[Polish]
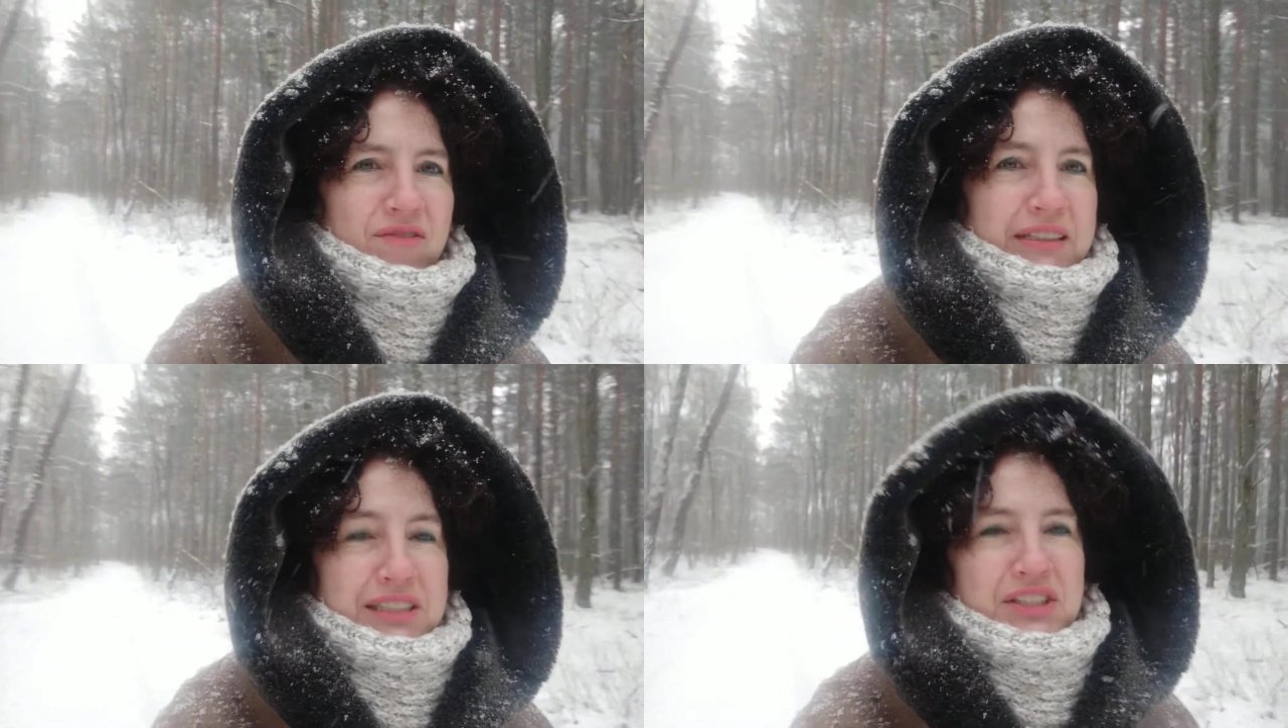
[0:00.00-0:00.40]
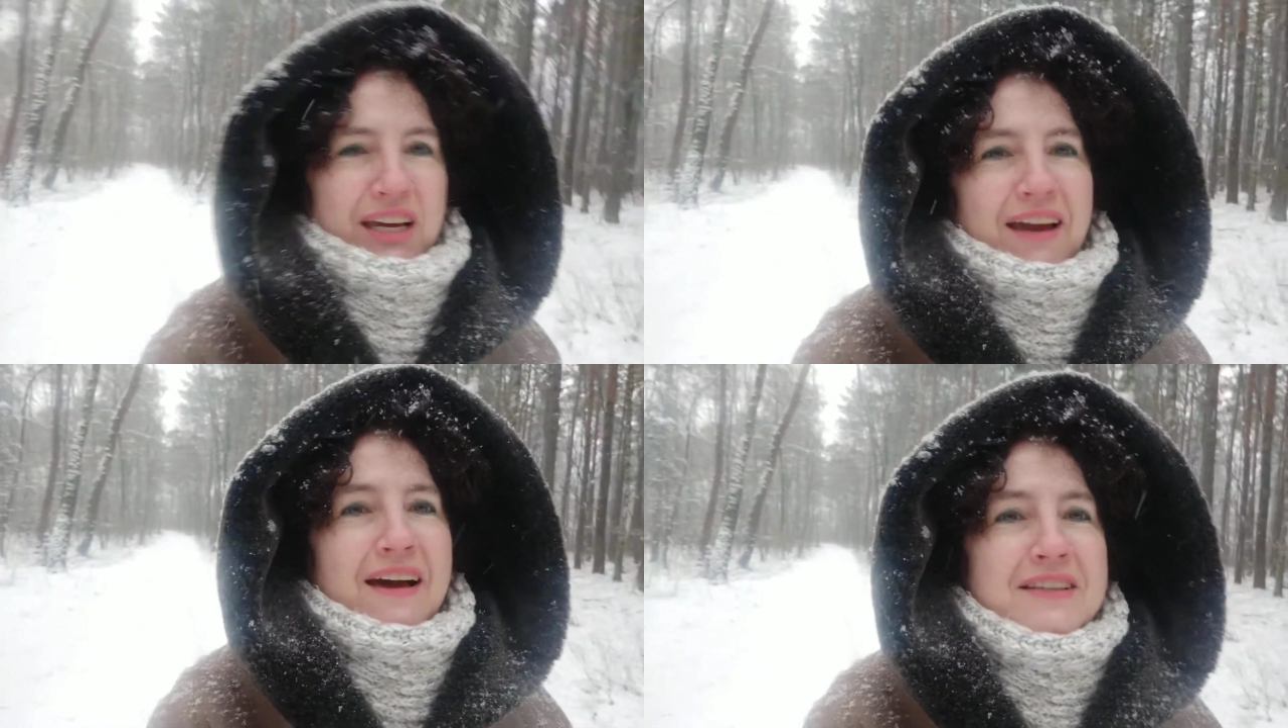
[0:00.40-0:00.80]
Was
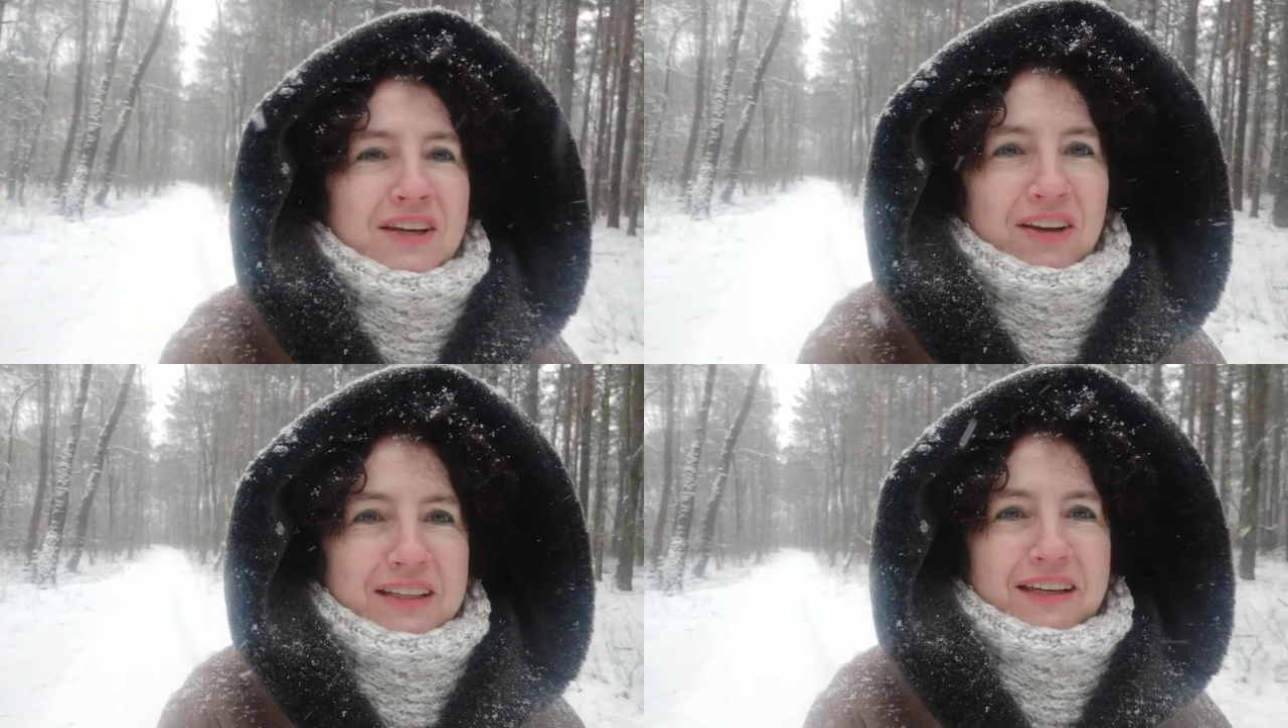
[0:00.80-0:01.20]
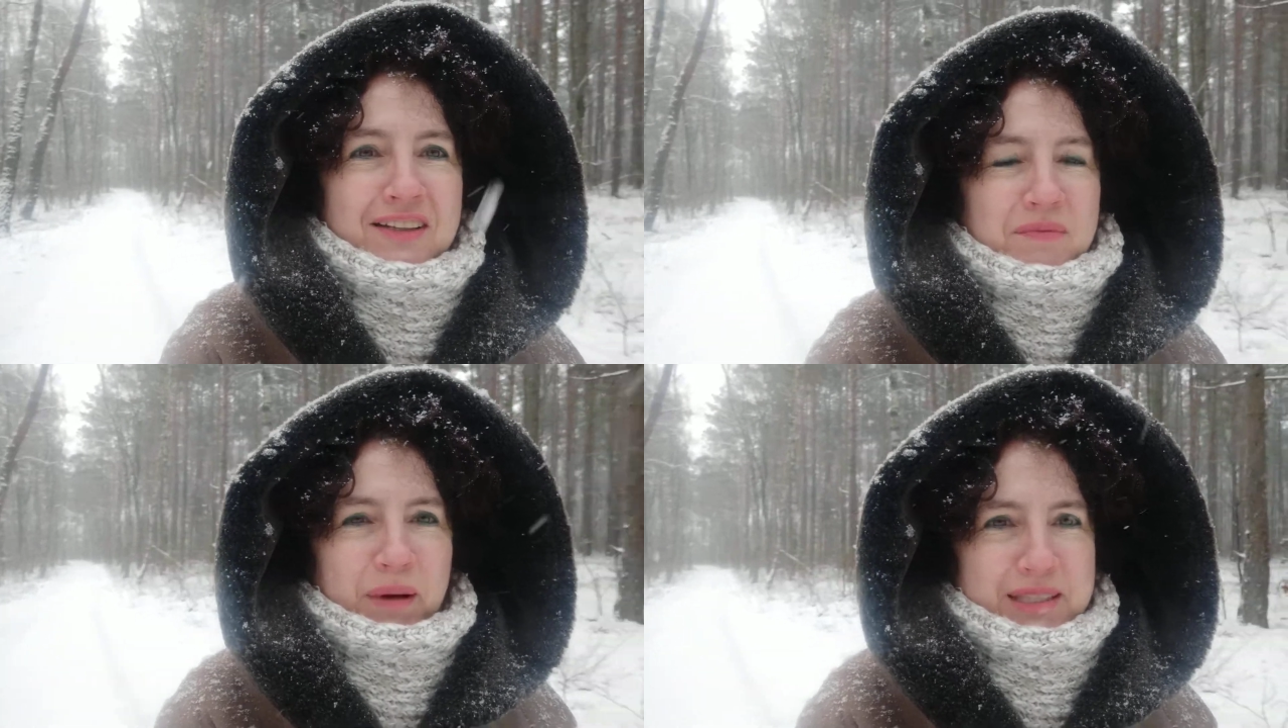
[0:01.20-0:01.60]
dzisiaj z kolejnego
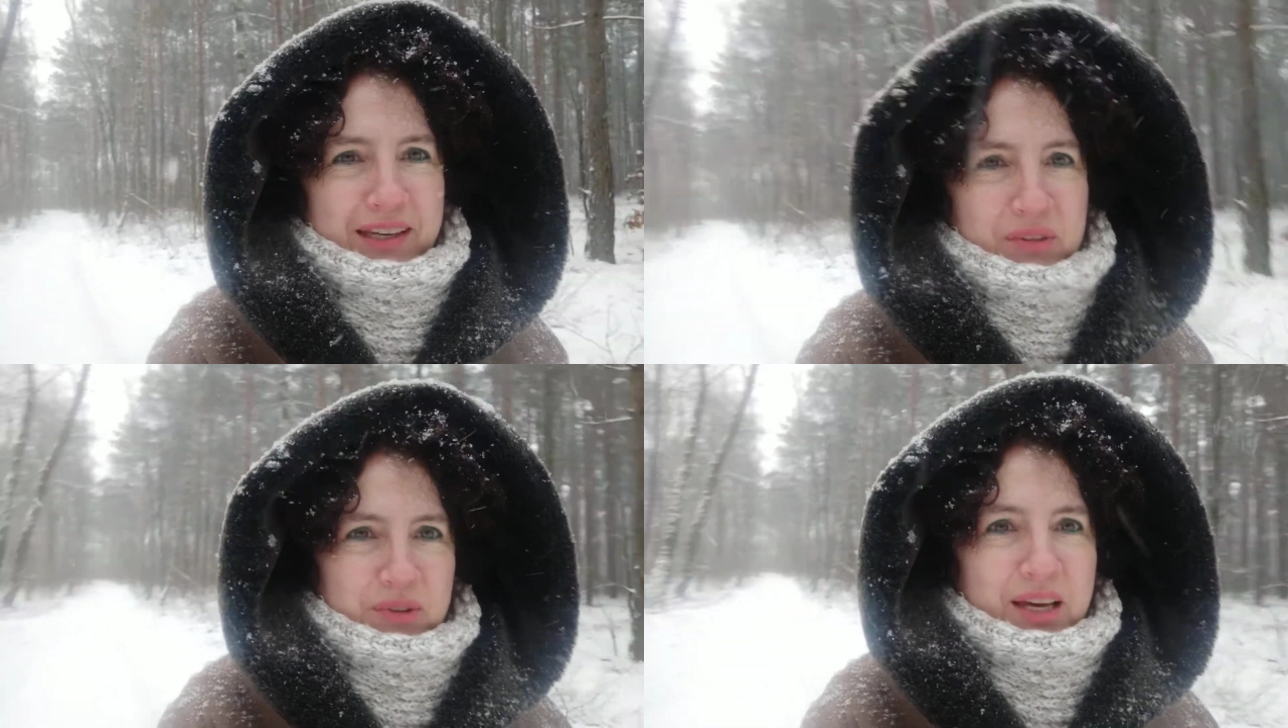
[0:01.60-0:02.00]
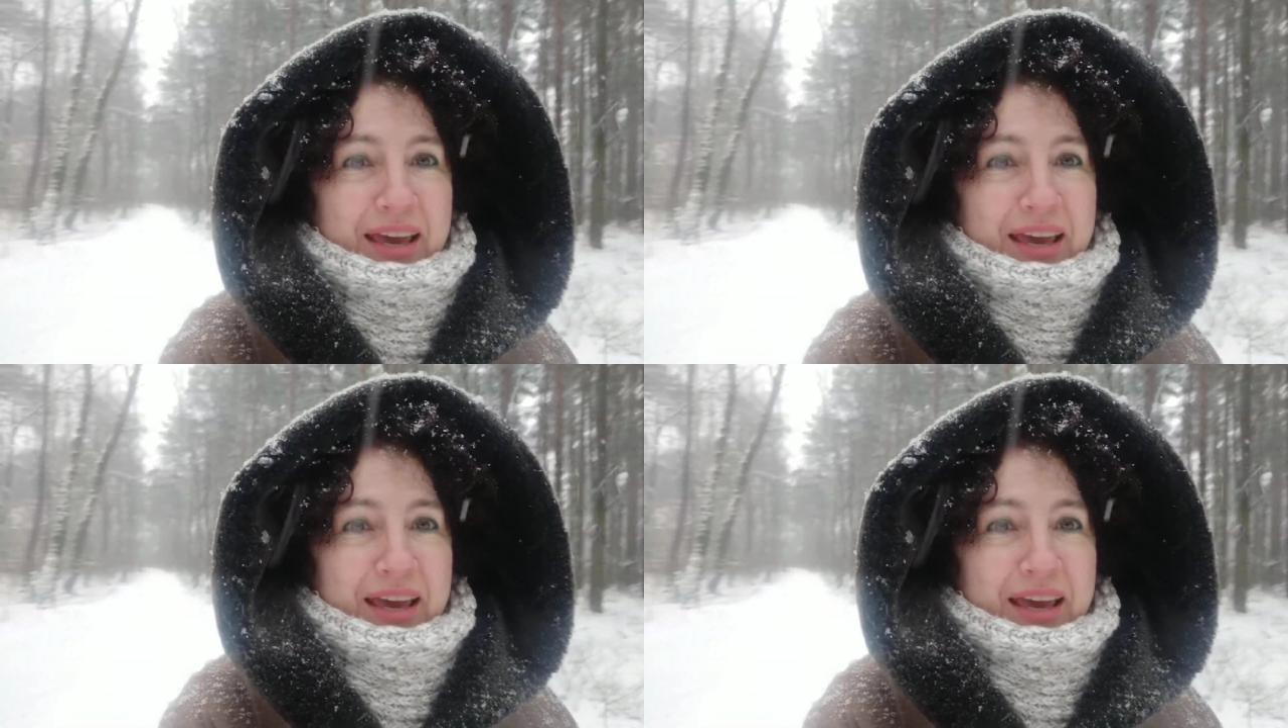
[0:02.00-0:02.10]
spaceru